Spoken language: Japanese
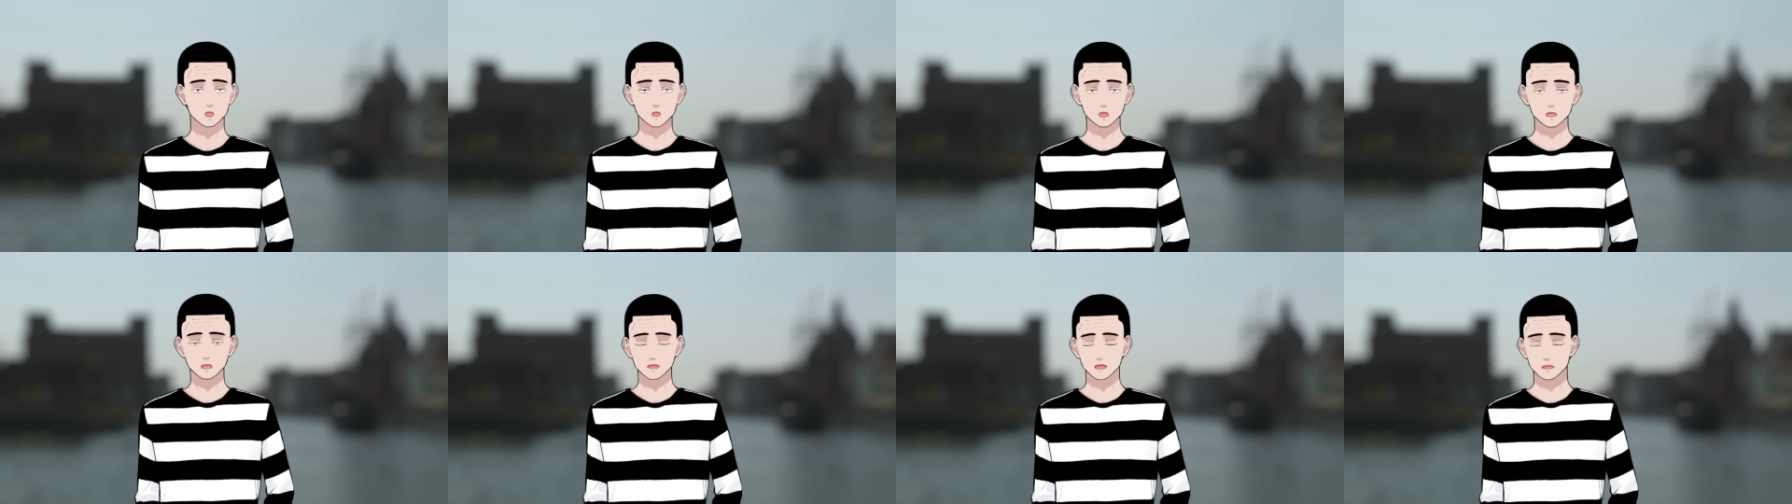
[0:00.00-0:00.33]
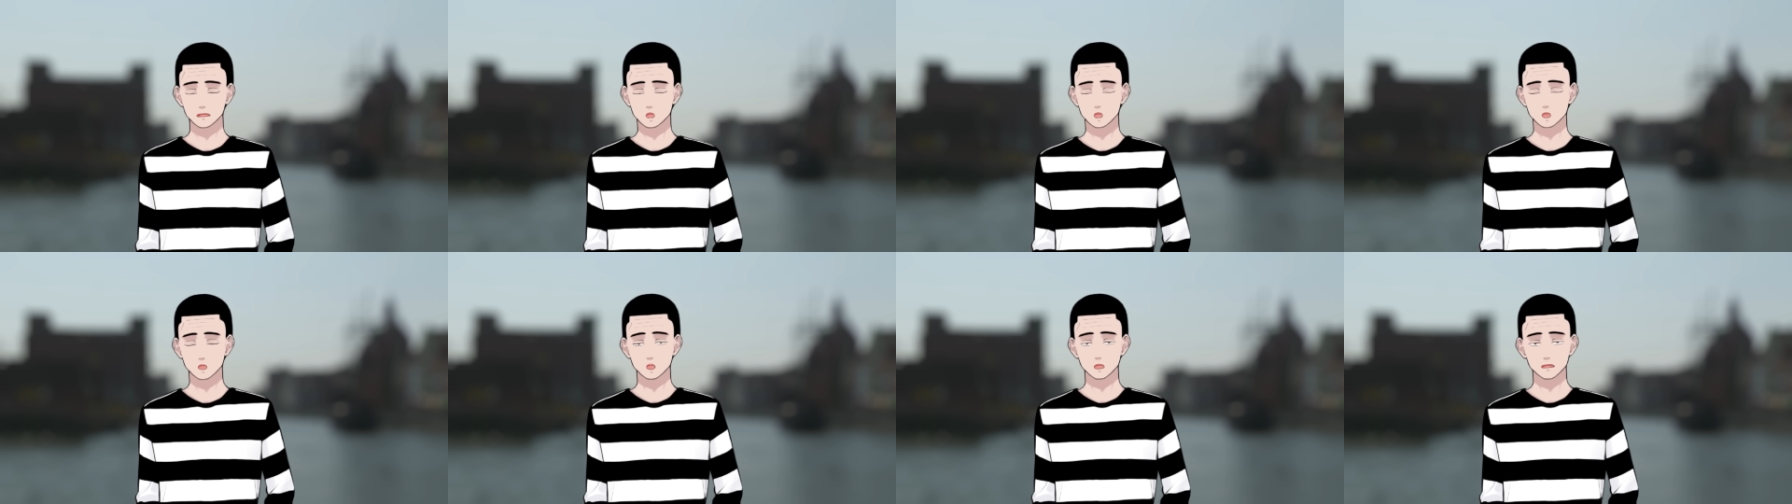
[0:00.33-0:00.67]
きた
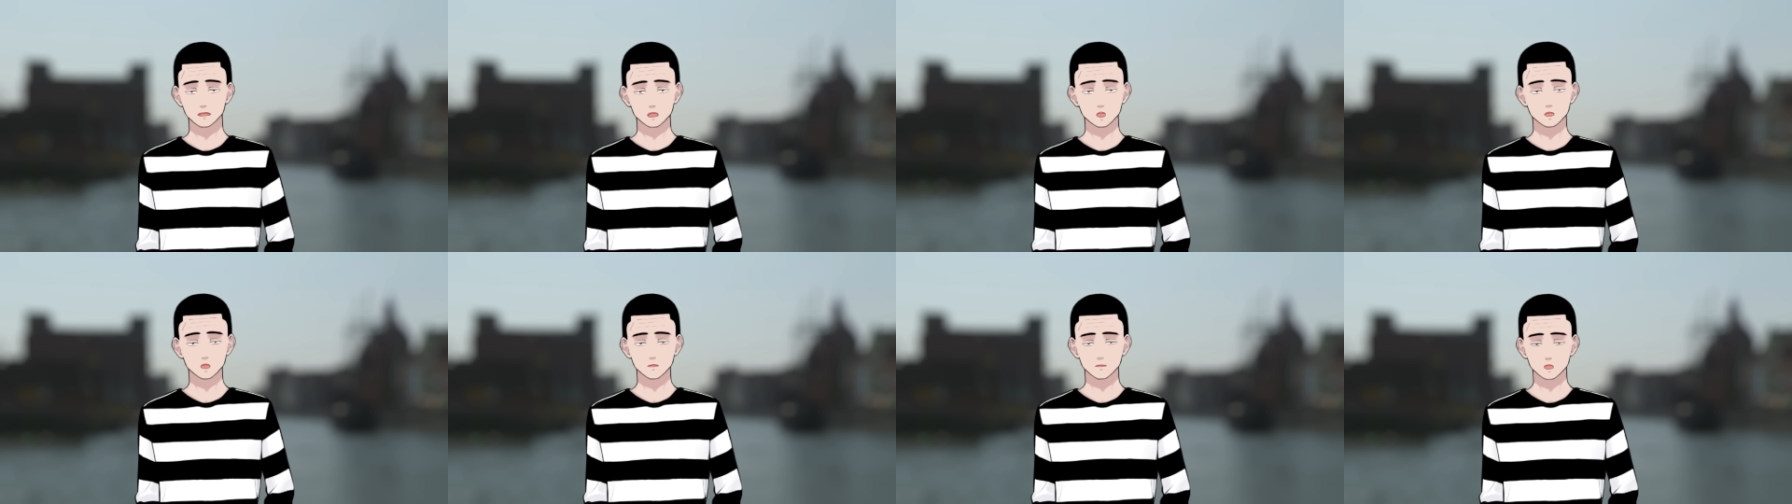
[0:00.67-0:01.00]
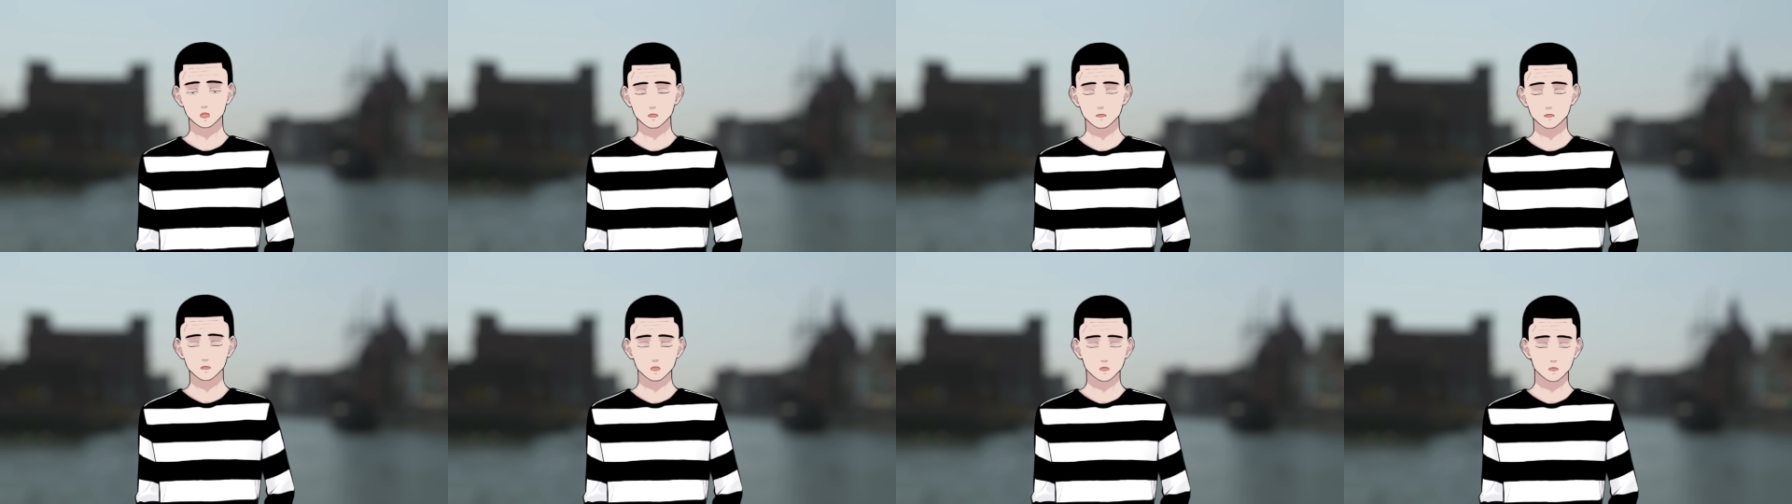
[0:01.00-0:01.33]
のは複数
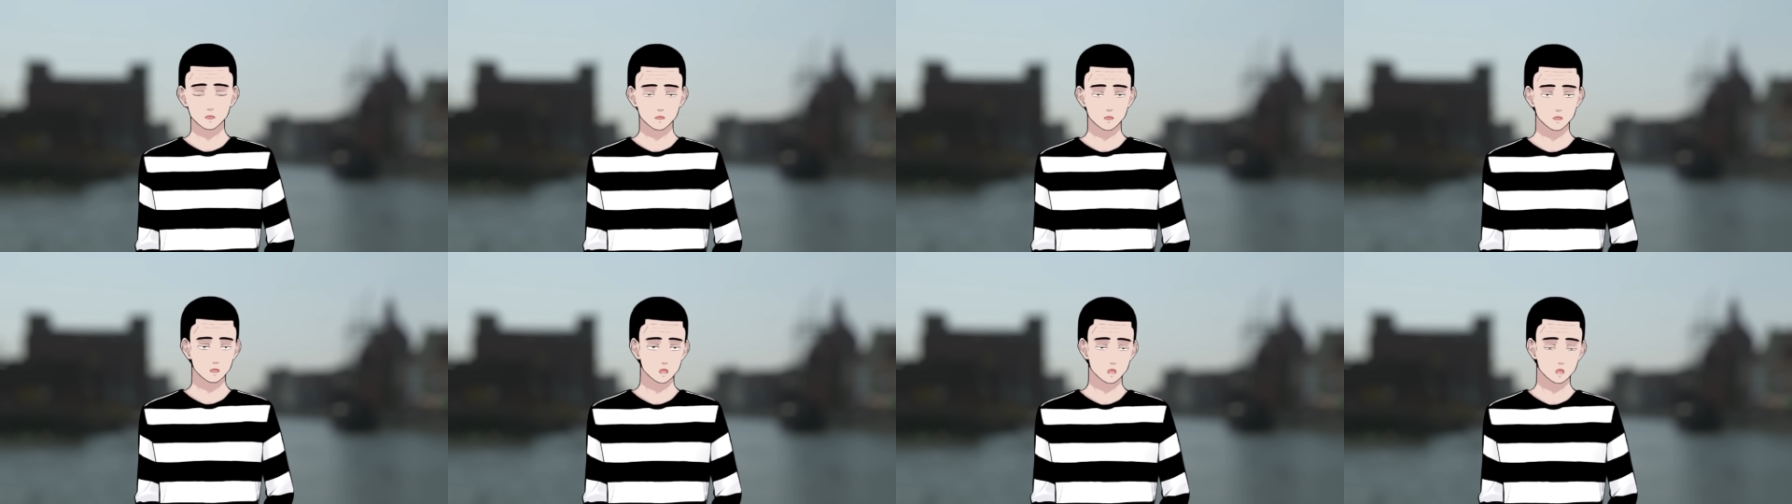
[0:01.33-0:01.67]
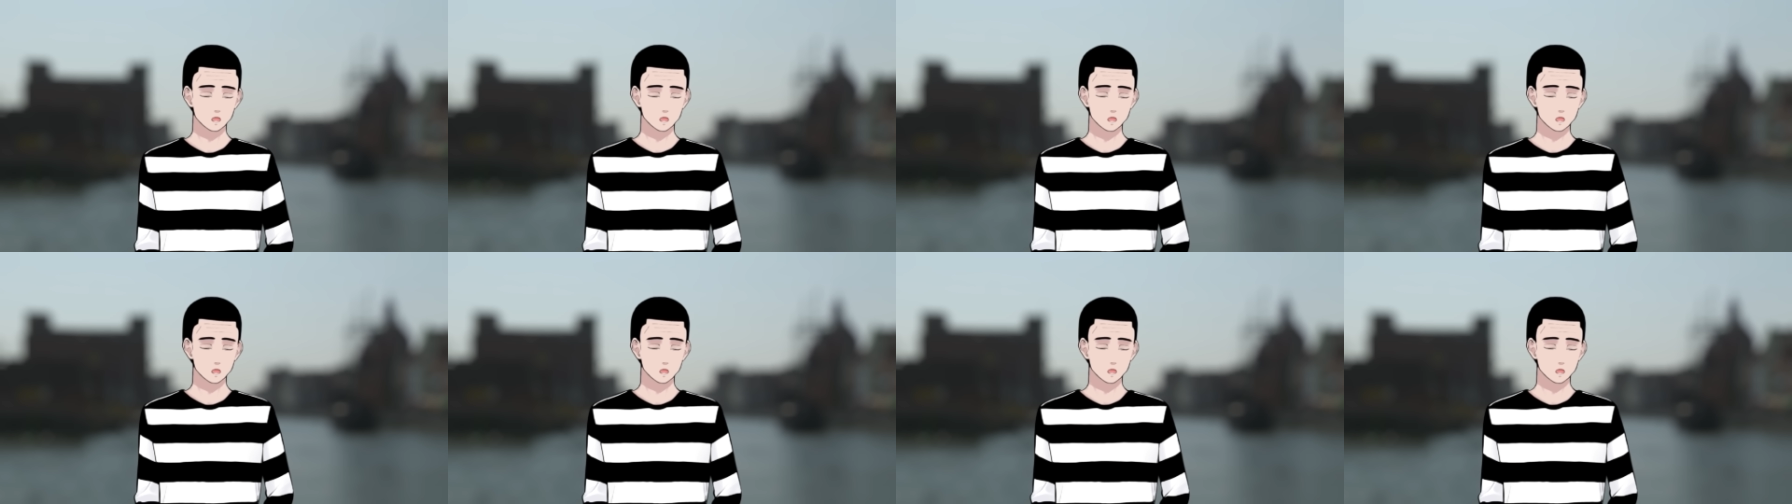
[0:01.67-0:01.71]
の人の